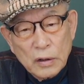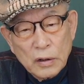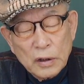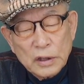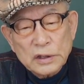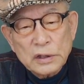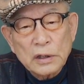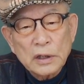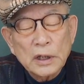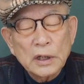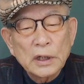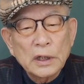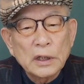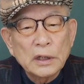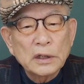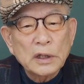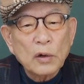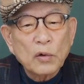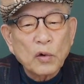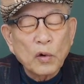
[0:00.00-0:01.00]
그래서
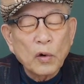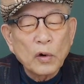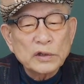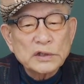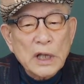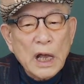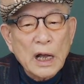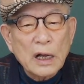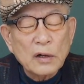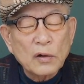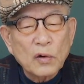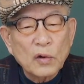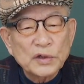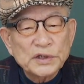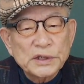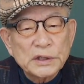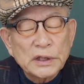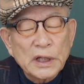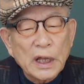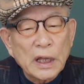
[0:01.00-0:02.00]
이게 고 상고
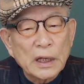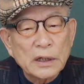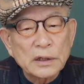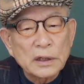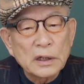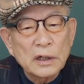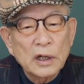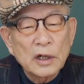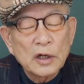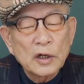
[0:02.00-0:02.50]
시대에는